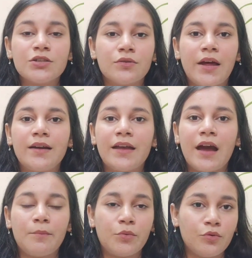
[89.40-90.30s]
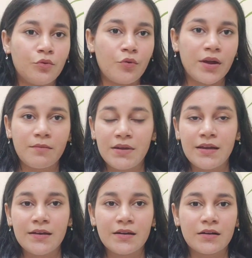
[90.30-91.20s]
सो so दैट कि आपको कोई
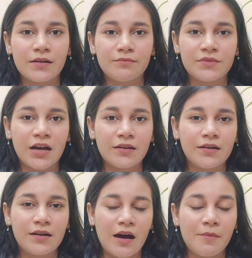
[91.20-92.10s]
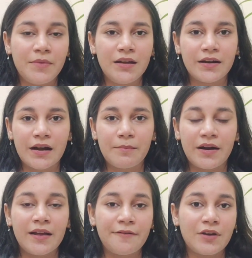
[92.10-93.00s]
भी um, ज़्यादा काम नहीं करना पड़े
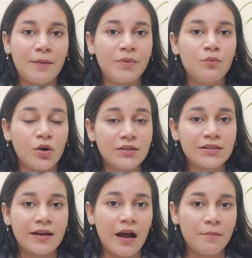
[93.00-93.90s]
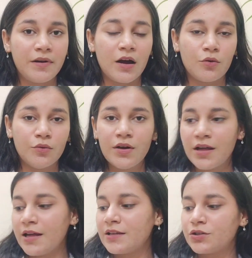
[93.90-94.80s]
या फिर आपकी वॉल्स ख़राब ना हो
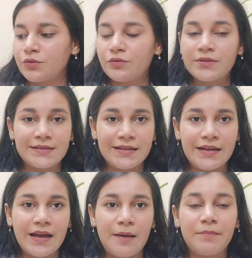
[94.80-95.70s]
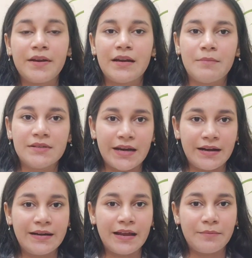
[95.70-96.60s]
सो so, इसलिए यहाँ पे डबल
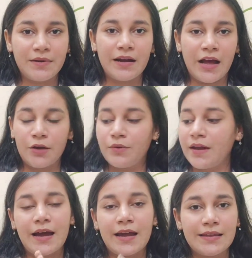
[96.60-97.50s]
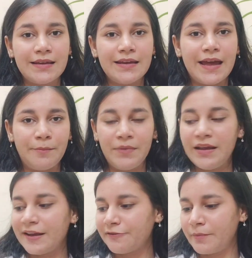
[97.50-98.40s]
साइडेड टेप लगाई हुई है आई थिंक ये एम
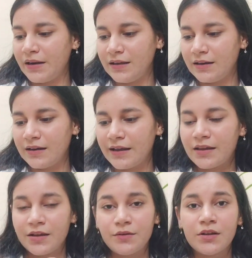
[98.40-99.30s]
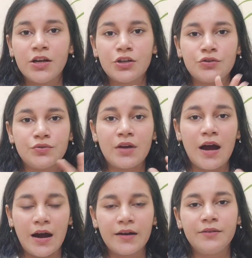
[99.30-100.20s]
मटेरियल है ये जो
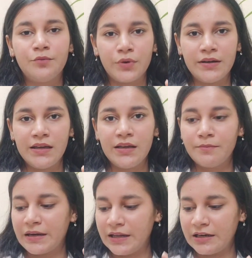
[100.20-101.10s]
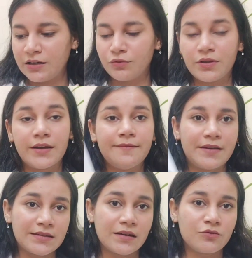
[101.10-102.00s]
हार्ड वुडी मटेरियल होता है
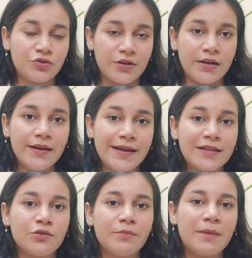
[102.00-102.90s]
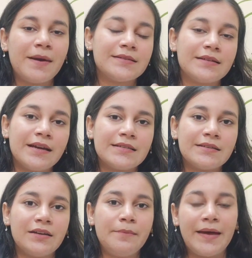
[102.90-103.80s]
वैसा कुछ है सो so, मेरे पास है ना ऐसे
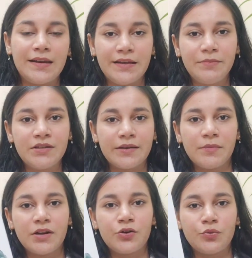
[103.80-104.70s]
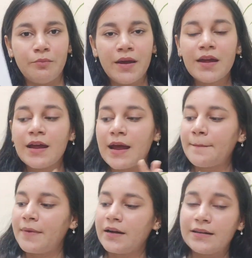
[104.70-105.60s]
वाले पहले भी थे मेरे रूम में
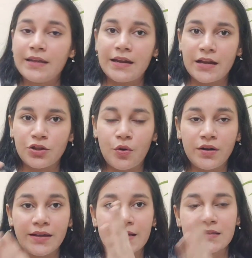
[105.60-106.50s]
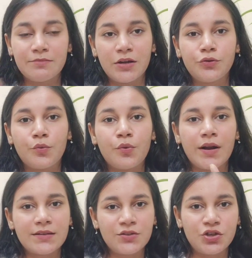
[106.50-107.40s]
बट देन आई थॉट कि इस बार थोड़ा
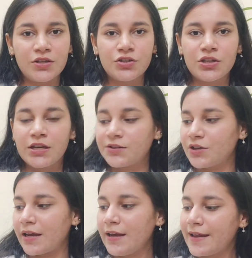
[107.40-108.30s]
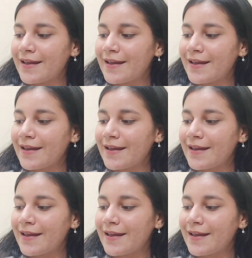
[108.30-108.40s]
सा चेंज किया जाए